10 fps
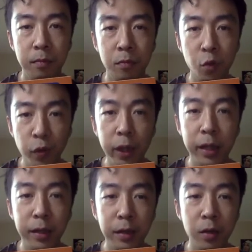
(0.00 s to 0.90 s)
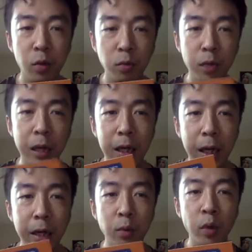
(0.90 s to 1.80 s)
thú vị cũng như là
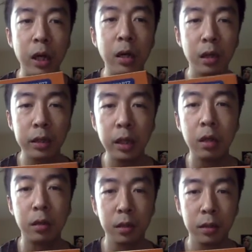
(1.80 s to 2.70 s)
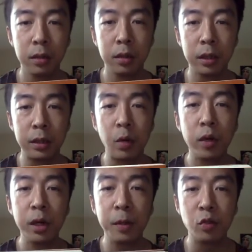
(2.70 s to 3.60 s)
cái nguồn năng lượng tích cực để sau
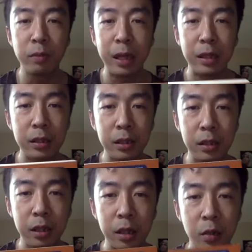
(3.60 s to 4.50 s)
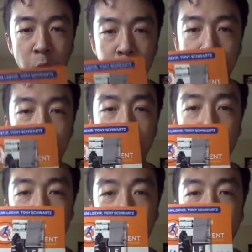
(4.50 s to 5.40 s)
khi mà chúng ta à, cùng nhau
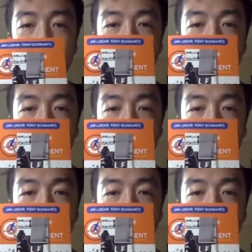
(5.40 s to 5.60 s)
khám phá